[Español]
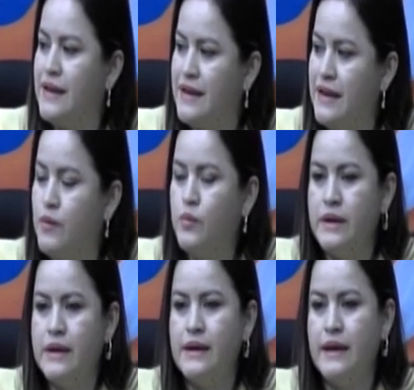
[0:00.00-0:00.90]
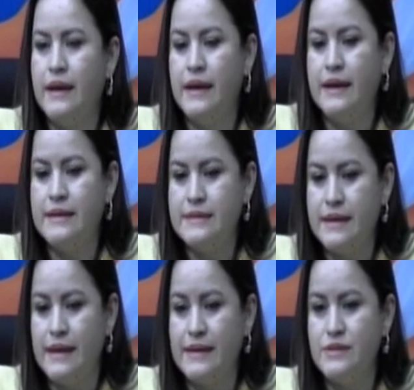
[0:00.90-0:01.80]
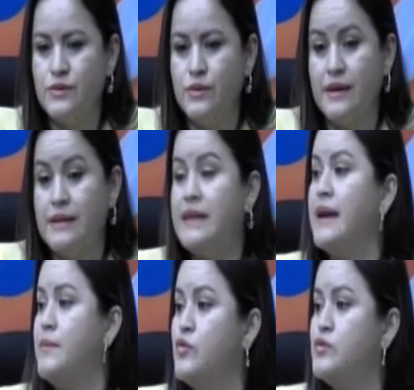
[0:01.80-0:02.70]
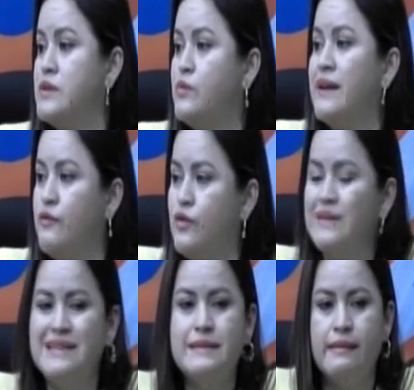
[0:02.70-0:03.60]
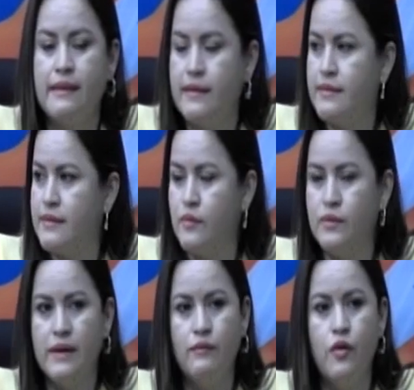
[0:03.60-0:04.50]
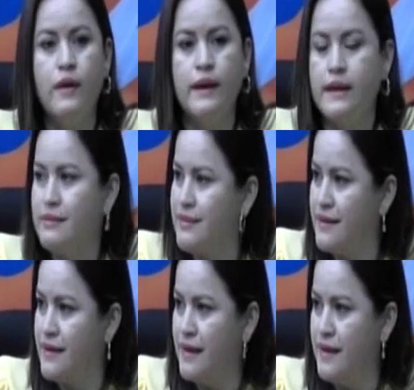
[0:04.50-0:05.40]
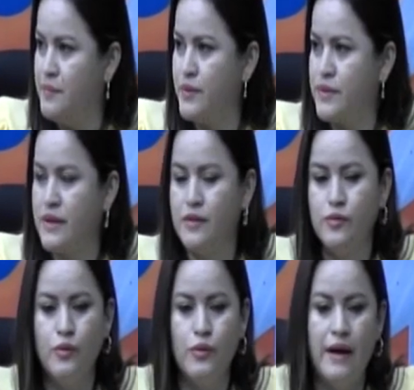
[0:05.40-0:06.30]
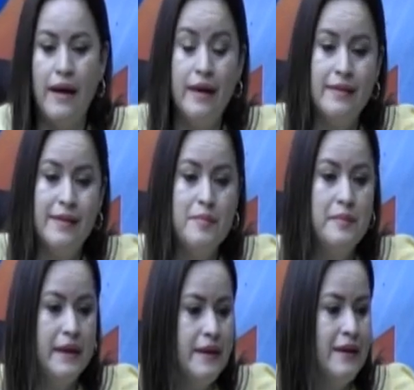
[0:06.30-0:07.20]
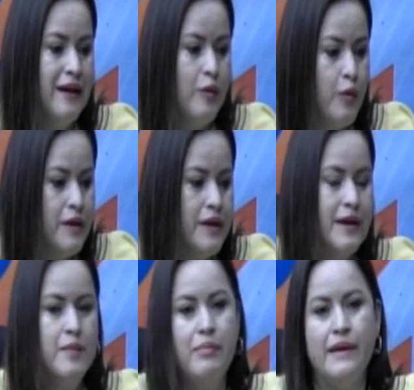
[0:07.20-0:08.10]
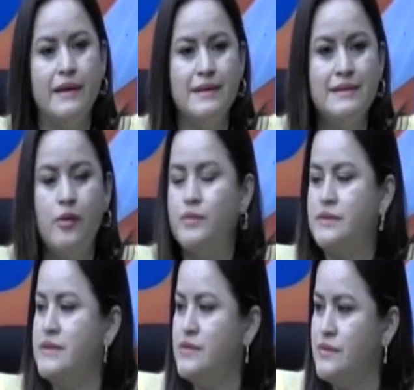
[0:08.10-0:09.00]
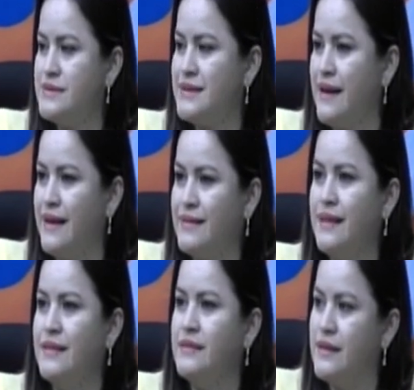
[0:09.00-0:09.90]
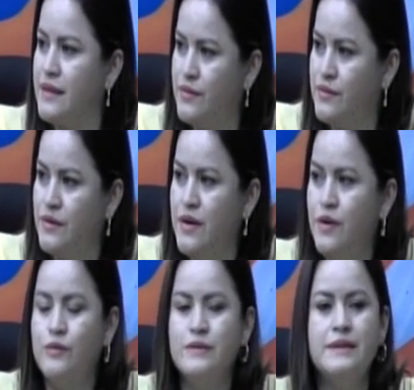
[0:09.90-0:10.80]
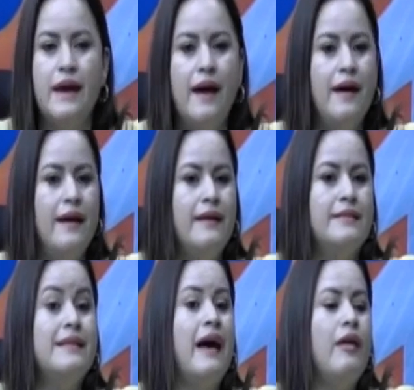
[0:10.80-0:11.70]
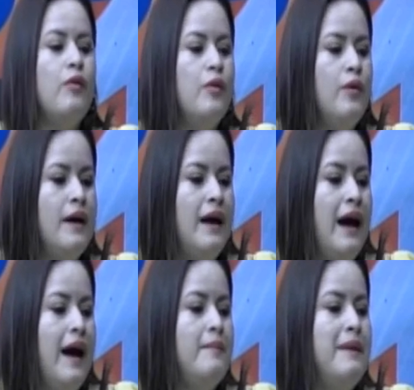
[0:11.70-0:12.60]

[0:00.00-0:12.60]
la única en este caso digamos de una voz disidente una voz crítica porque no hay también hoy en el país la oposición se ha entendido o se ha dado a